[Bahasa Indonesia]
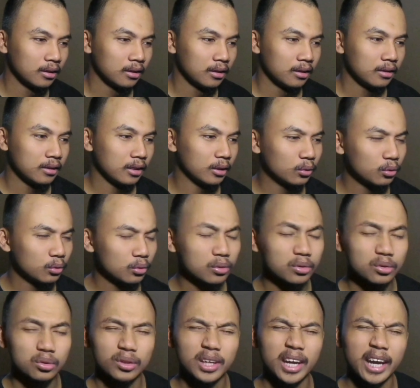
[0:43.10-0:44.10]
dia tuh
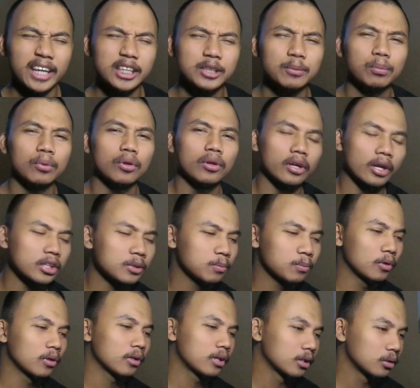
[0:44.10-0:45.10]
suka explore
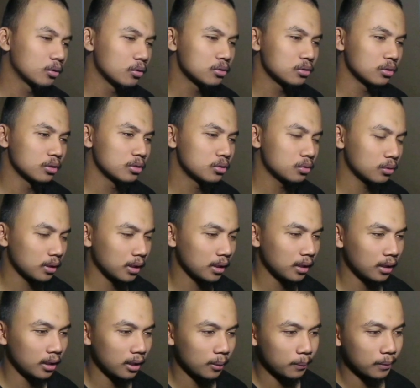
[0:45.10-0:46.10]
explore gitu cuy, suka
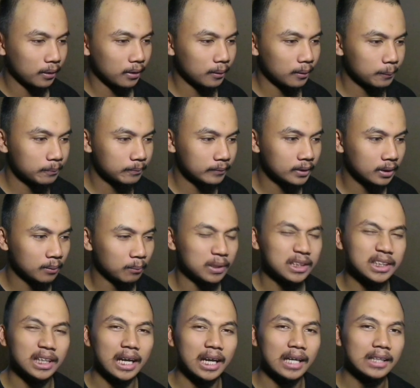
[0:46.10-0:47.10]
apa
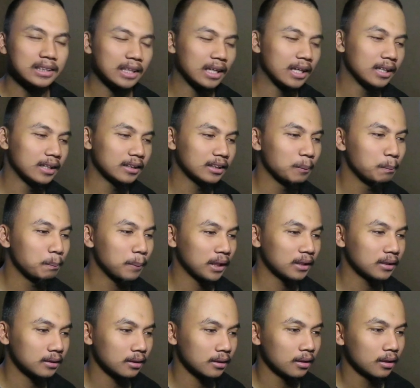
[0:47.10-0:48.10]
menjelajahi tempat
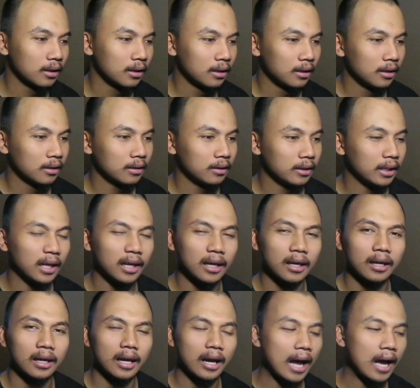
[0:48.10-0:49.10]

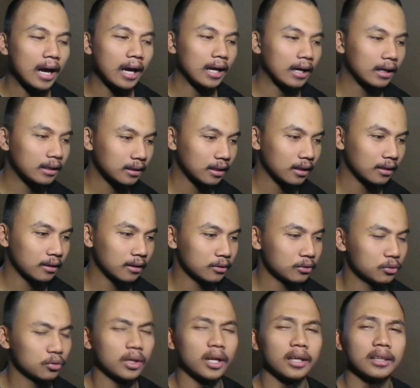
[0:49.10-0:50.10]
yang angker dan
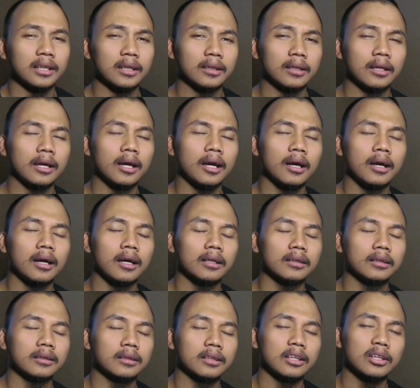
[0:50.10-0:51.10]
juga uh,
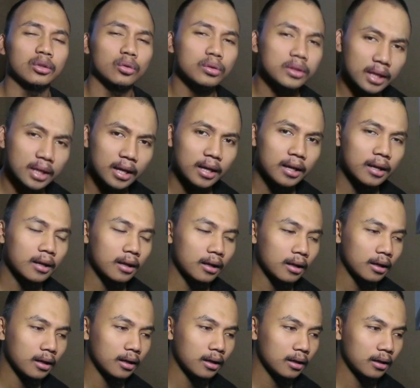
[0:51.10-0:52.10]
tentunya
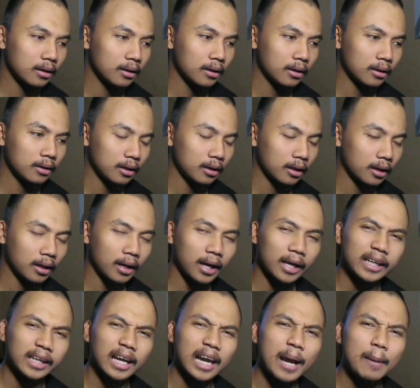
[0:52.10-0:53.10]
uh,
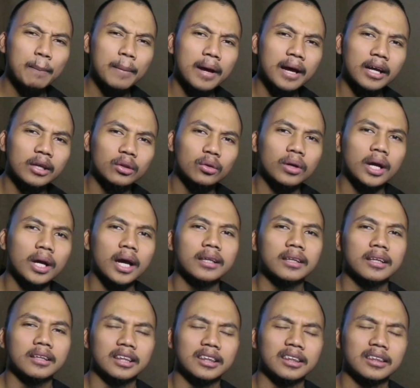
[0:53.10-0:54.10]
kayak lama gitu nggak
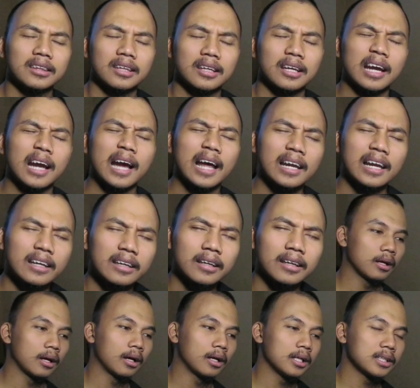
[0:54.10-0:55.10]
ditinggalin
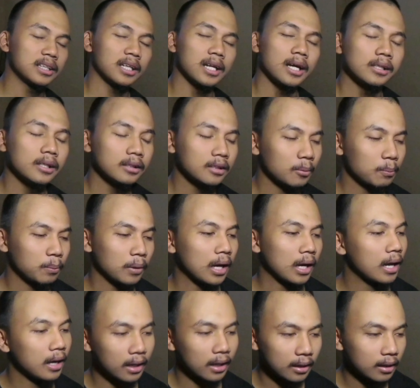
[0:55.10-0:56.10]
uh, istilahnya
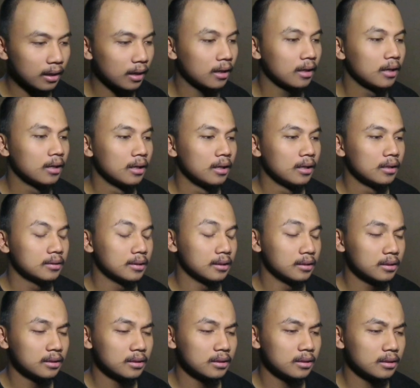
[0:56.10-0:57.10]
terbengkalai lah
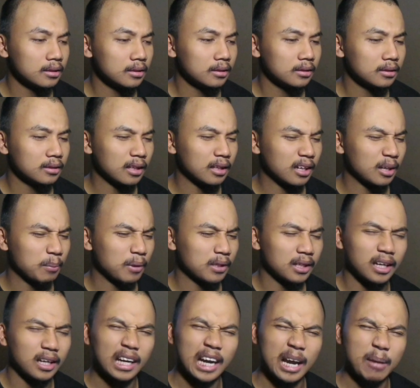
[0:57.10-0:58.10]
jadi
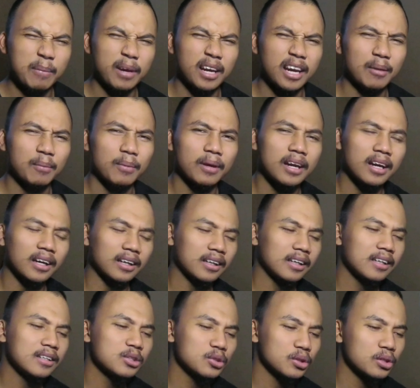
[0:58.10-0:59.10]
daripada lama-lama
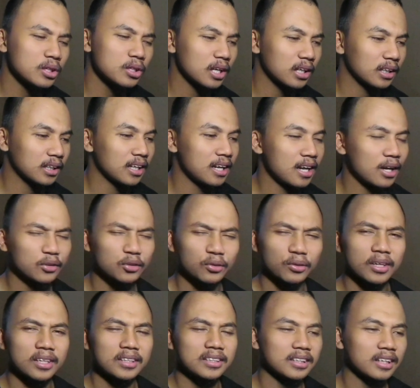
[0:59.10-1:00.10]
lagi cuy kita langsung
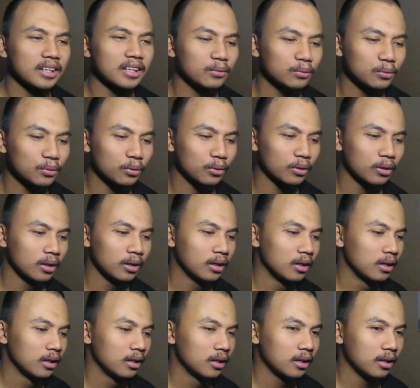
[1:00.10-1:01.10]
aja untuk
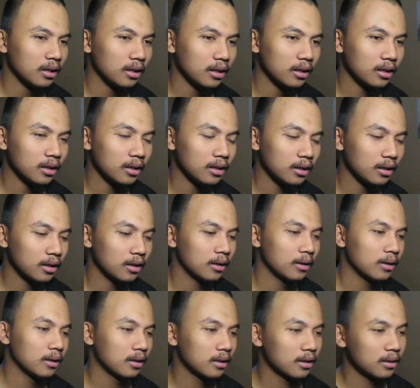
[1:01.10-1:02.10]
uh,
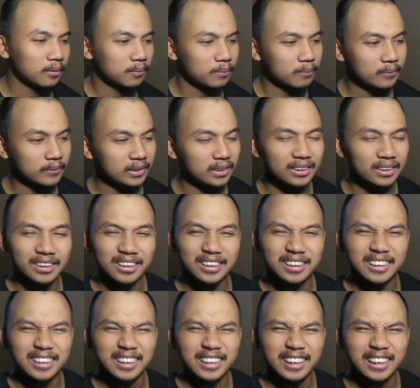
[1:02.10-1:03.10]

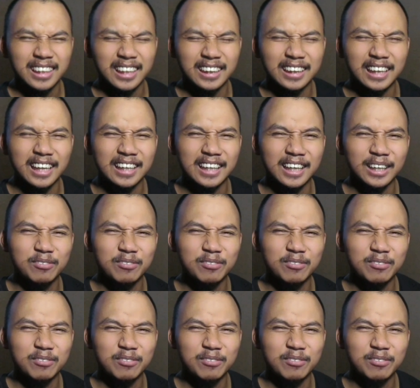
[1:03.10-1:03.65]
kita lihat